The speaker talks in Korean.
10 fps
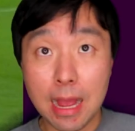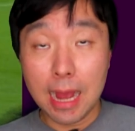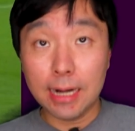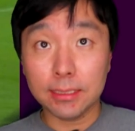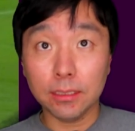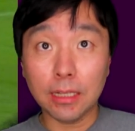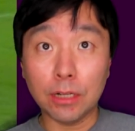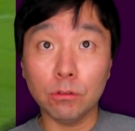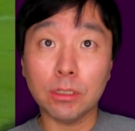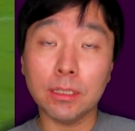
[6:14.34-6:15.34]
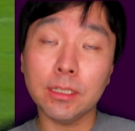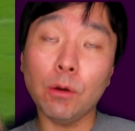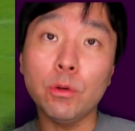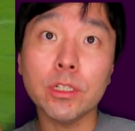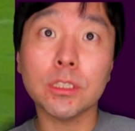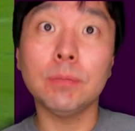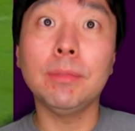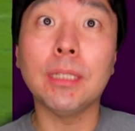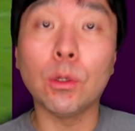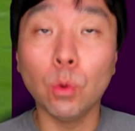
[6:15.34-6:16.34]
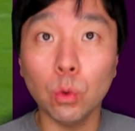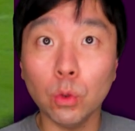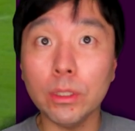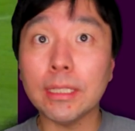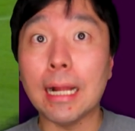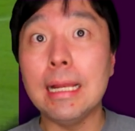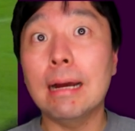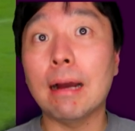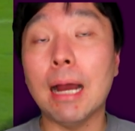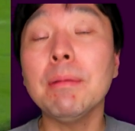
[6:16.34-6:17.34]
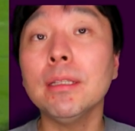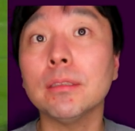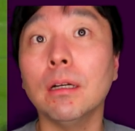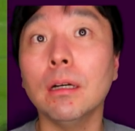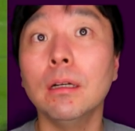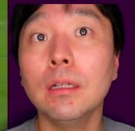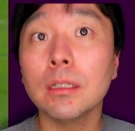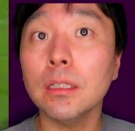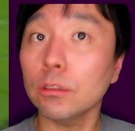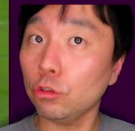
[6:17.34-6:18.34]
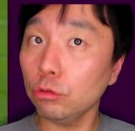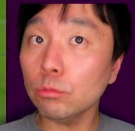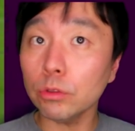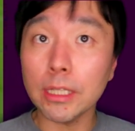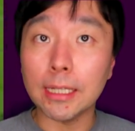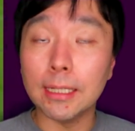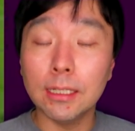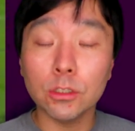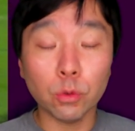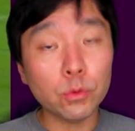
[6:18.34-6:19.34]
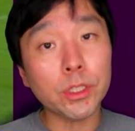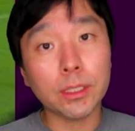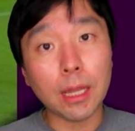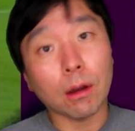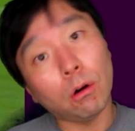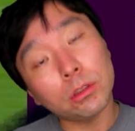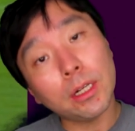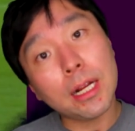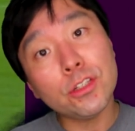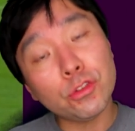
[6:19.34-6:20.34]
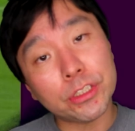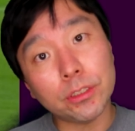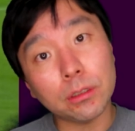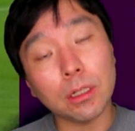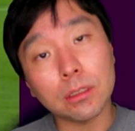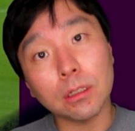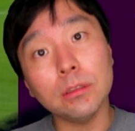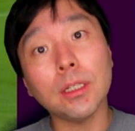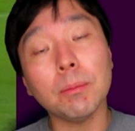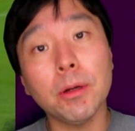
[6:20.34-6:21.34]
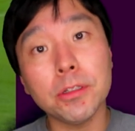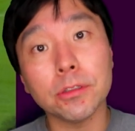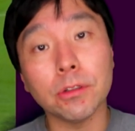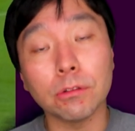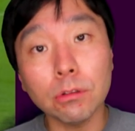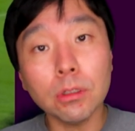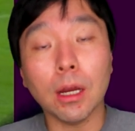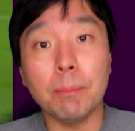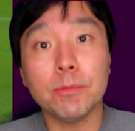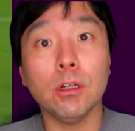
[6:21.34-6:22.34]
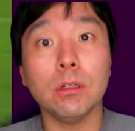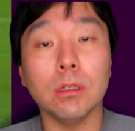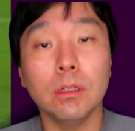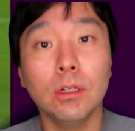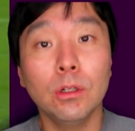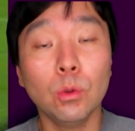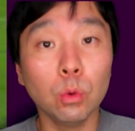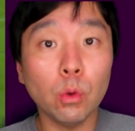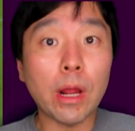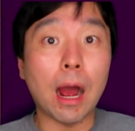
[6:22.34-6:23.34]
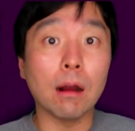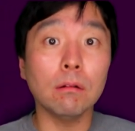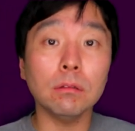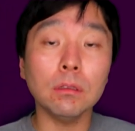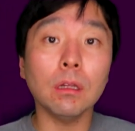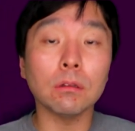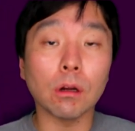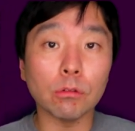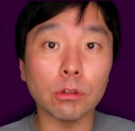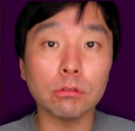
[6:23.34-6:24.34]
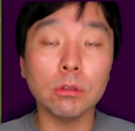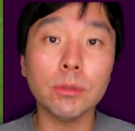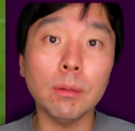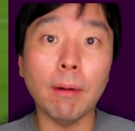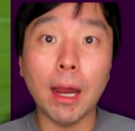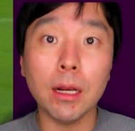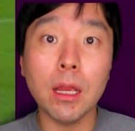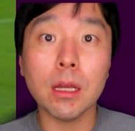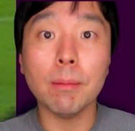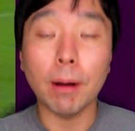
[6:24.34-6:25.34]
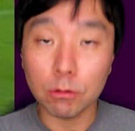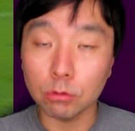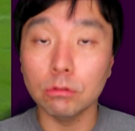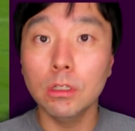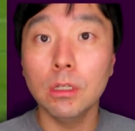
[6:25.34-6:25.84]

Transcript: 알렉산더 아놀드가 크게 올렸습니다. 로돈이 달려가면서 그냥 충분히 손쉽게 걷어낼 수 있었던 그런 장면이었어요. 그런데 갑자기 로돈이 안 걷어내더라고요. 그러면서 만에에게 바로